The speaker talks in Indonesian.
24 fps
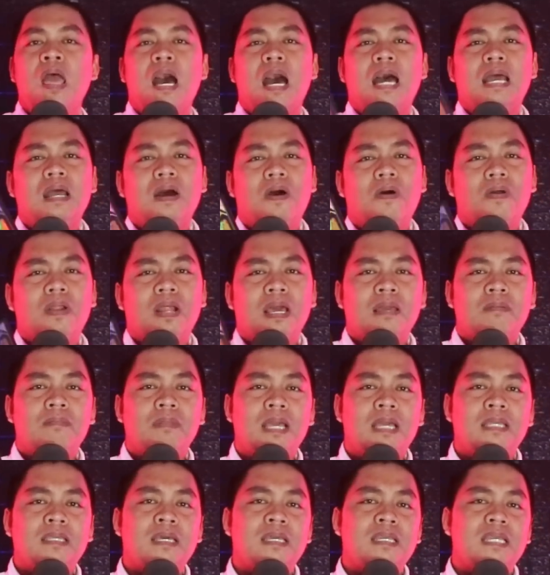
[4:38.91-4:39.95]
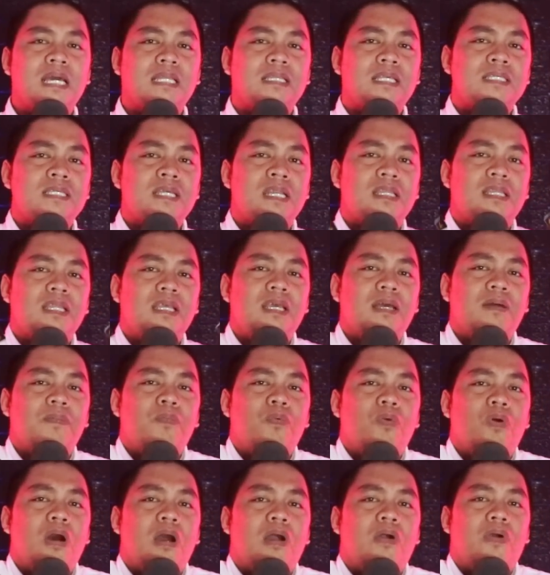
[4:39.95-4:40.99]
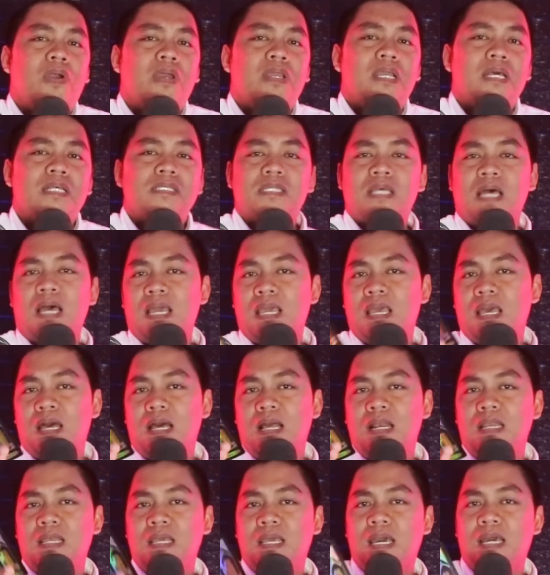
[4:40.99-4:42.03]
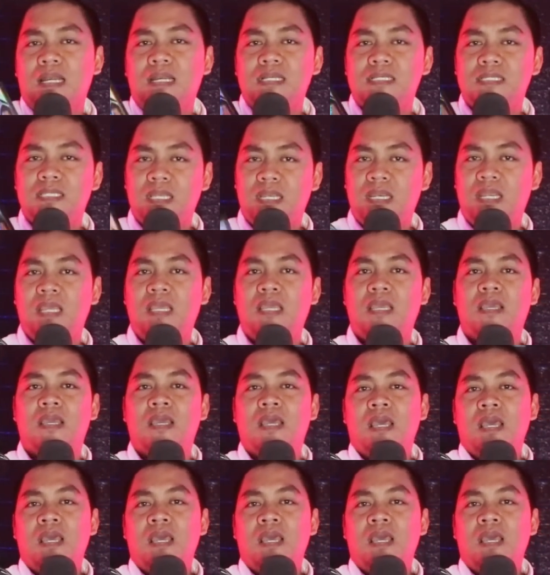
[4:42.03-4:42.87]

Ada orang yang lihatnya di atasnya ada tiga buah koin. saya lihat di sini.